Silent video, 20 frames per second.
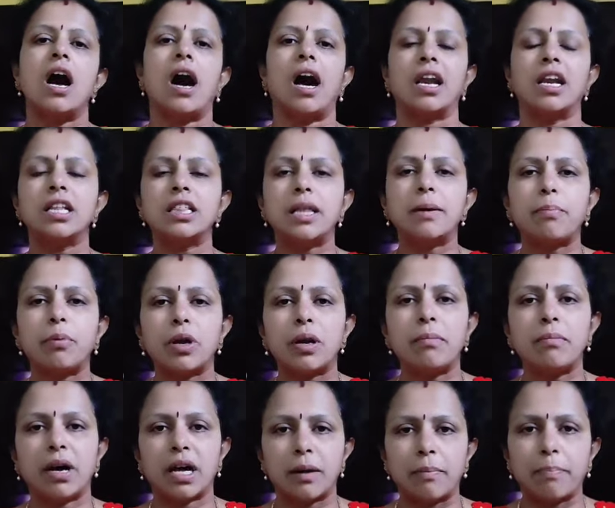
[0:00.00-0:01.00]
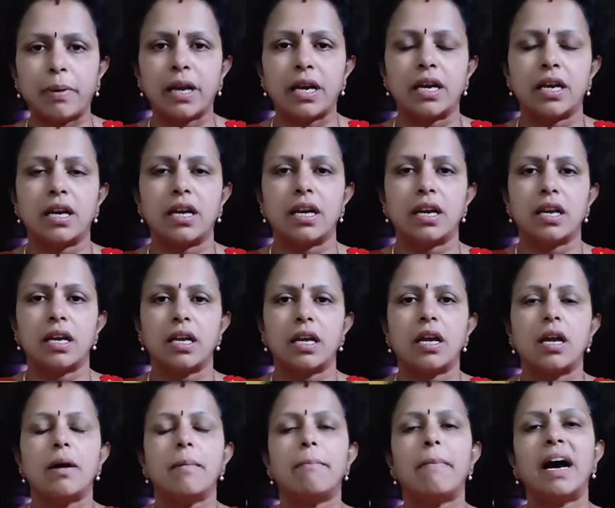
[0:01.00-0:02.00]
అనంతపురం అర్బన్
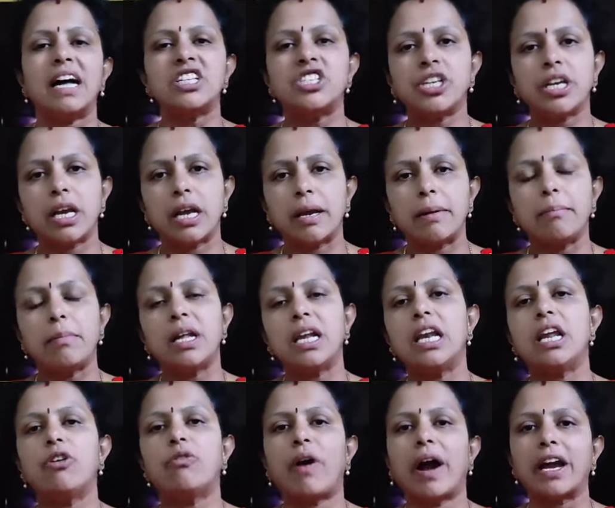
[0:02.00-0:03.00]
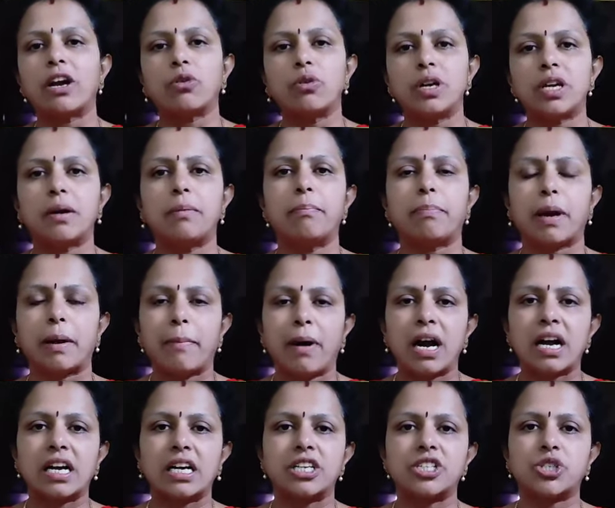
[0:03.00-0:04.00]
మాజీ ఎమ్మెల్యే వైకుంఠం
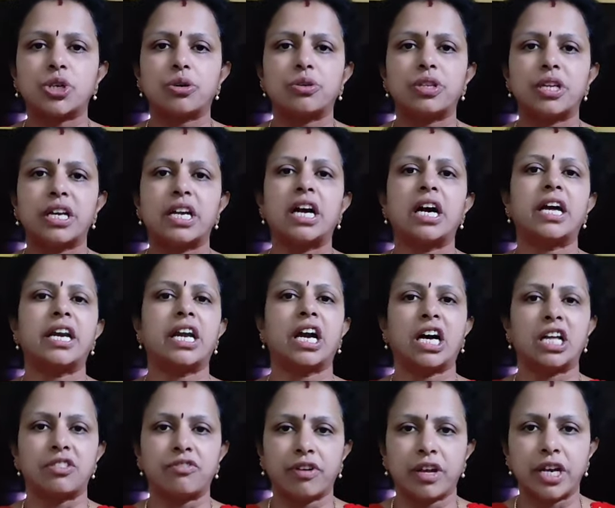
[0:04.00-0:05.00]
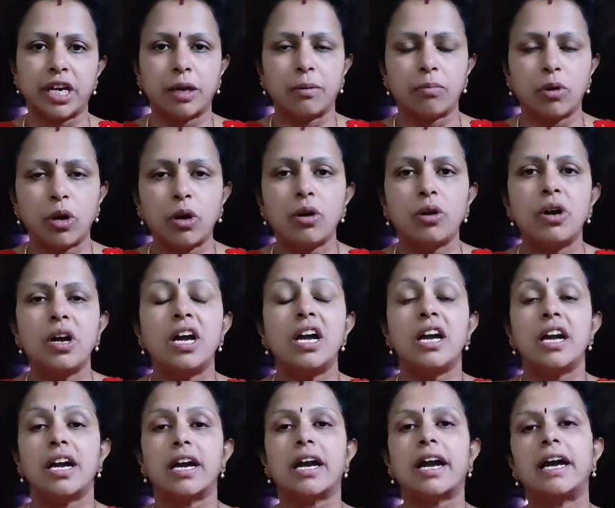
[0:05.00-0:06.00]
ప్రభాకర్ చౌదరి గారి ఆధ్వర్యంలో
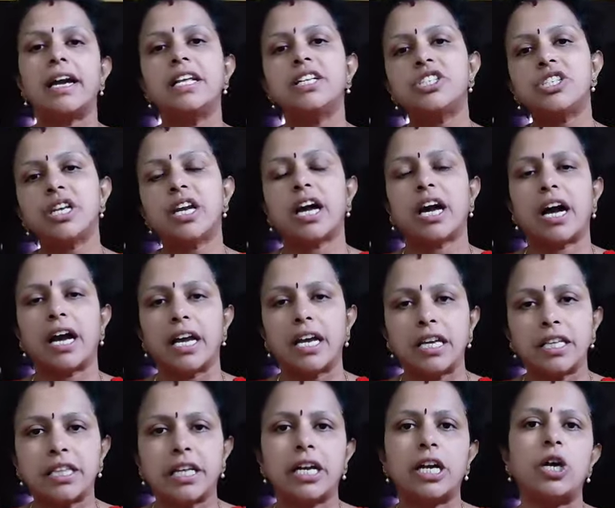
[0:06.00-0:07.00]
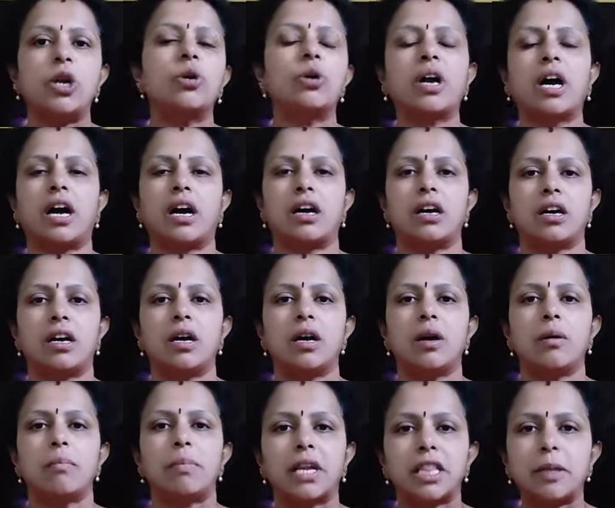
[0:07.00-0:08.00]
గడిచిన ఐదేళ్లుగా
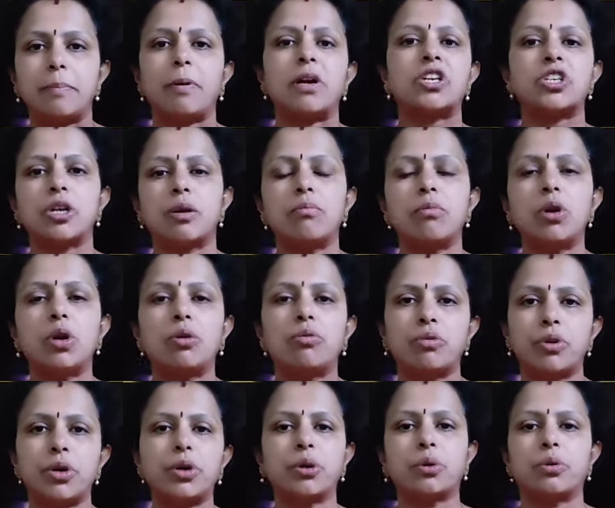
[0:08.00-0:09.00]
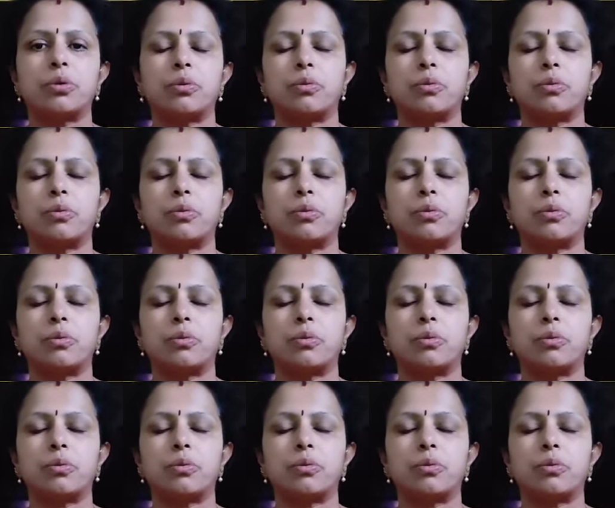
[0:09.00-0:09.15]
ప్రతిపక్షంలో ఉంటూ